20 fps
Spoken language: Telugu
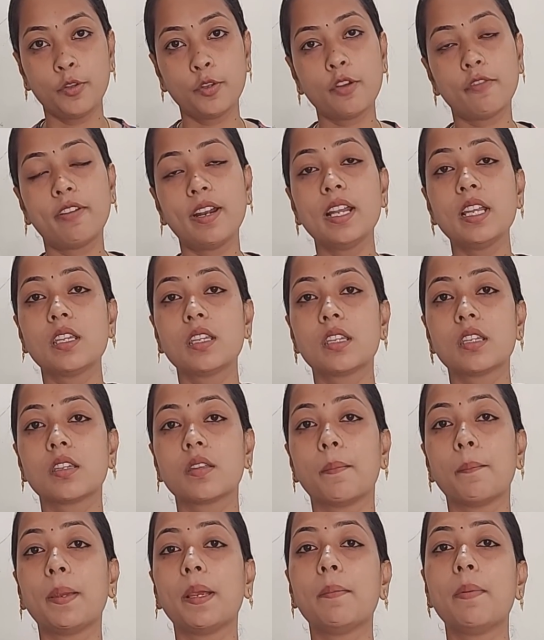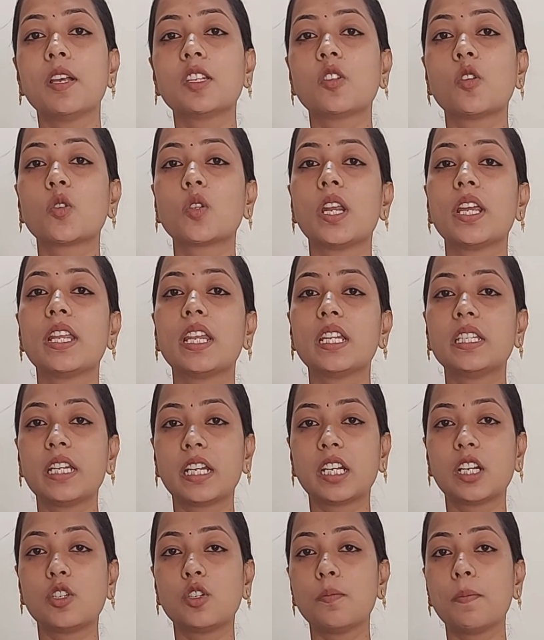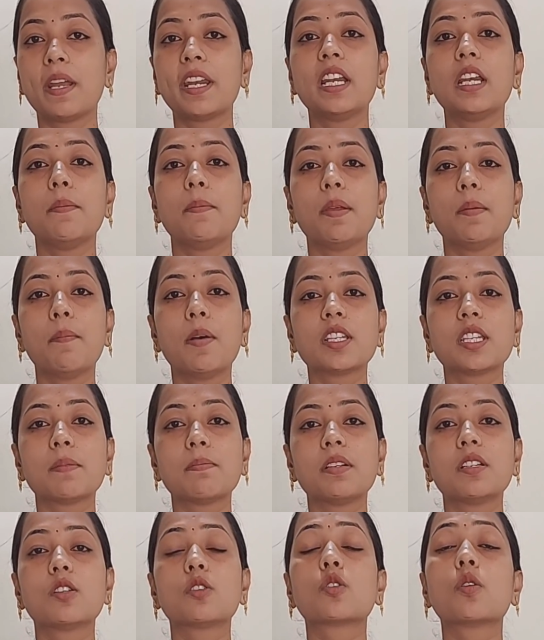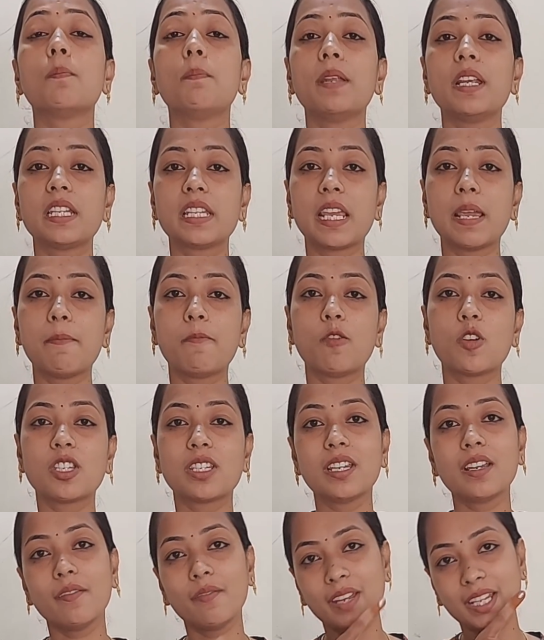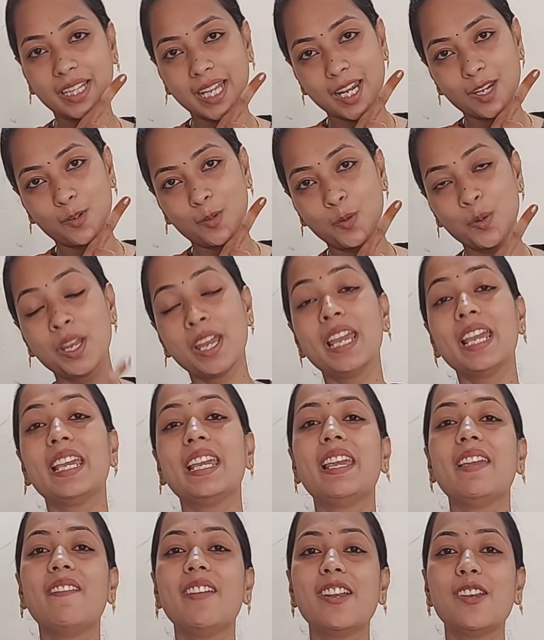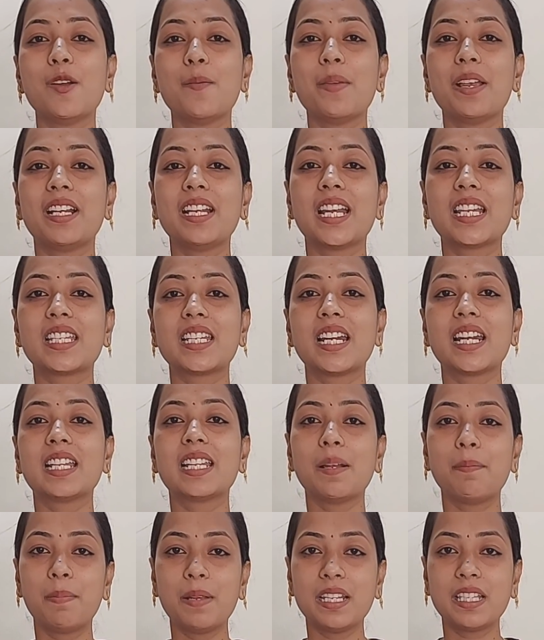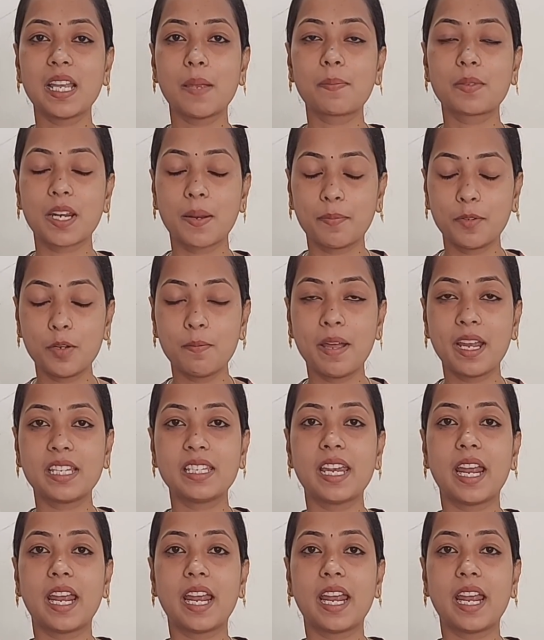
సో ఫ్రెండ్స్ బిగ్ బాస్ హౌస్ లో ఏదైనా జరగచ్చు మరిన్ని బిగ్ బాస్ అప్డేట్స్ కోసం ప్లీజ్ కీప్ వాచింగ్ వీ తెలుగు ఈ వీడియో మీకు నచ్చినట్టయితే ప్లీజ్ సబ్స్క్రైబ్ టు మై